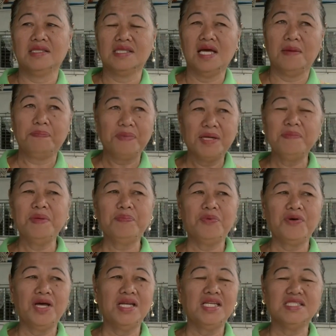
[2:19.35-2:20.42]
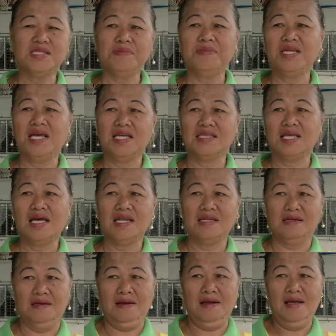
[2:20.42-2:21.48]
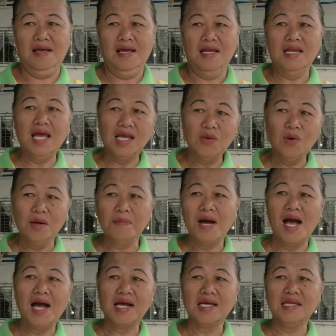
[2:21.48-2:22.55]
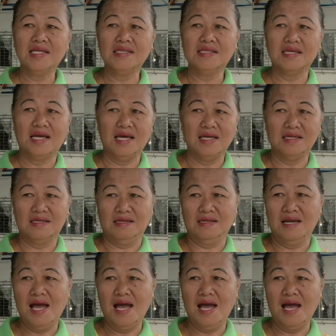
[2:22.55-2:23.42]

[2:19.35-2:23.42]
Ta permi po yan disseminated na igwang maagi ng train.